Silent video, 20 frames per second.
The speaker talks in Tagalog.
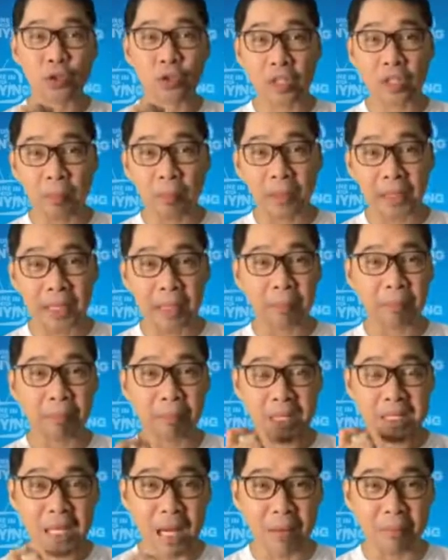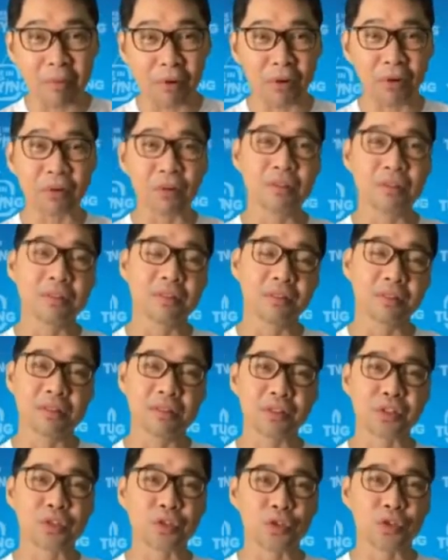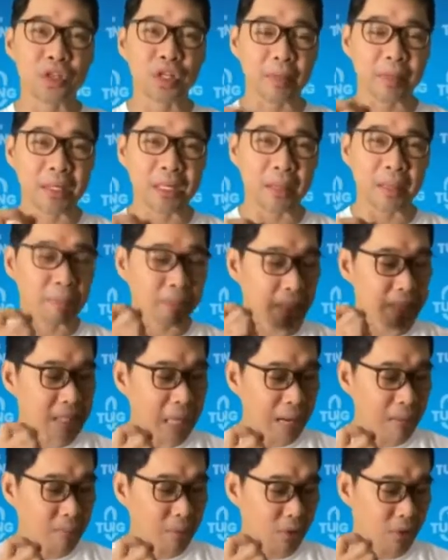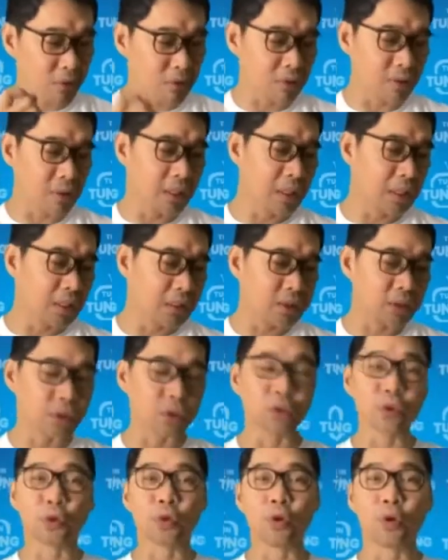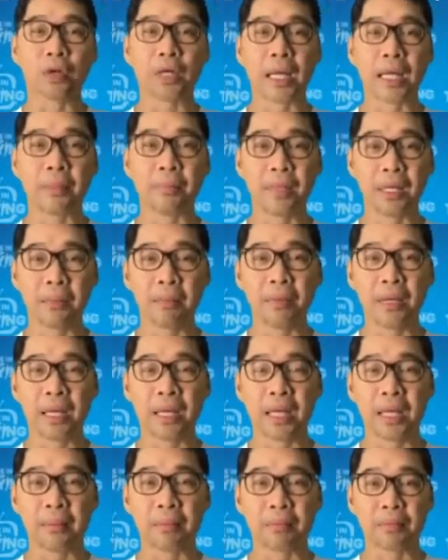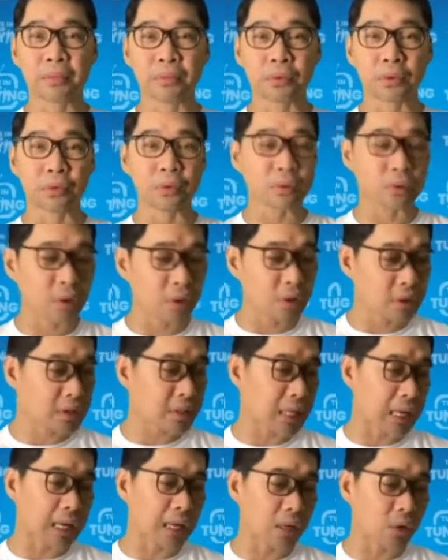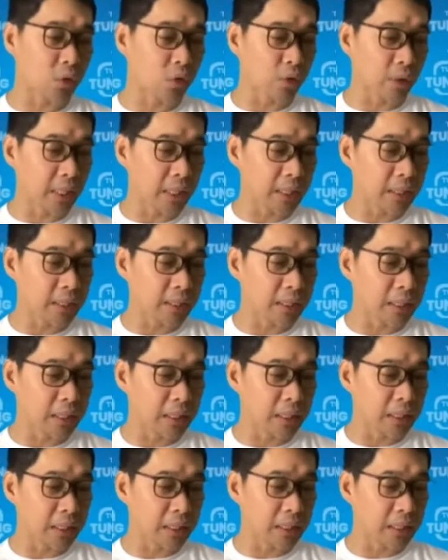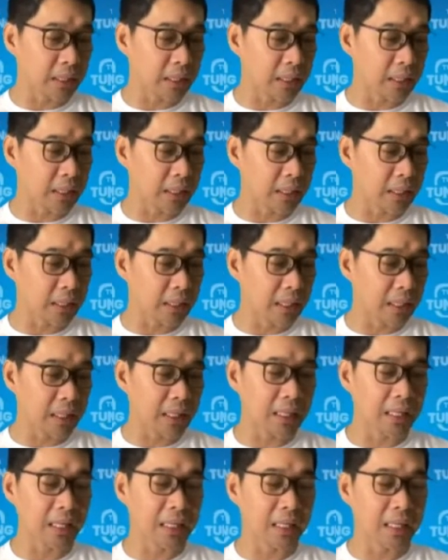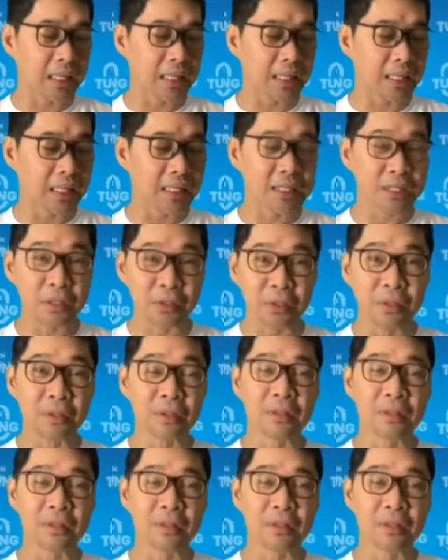niyo na ba ng pasabog? Gusto niyo na ba ng pasabog tungkol kay BBM, tungkol sa cocaine uh, uh, issue?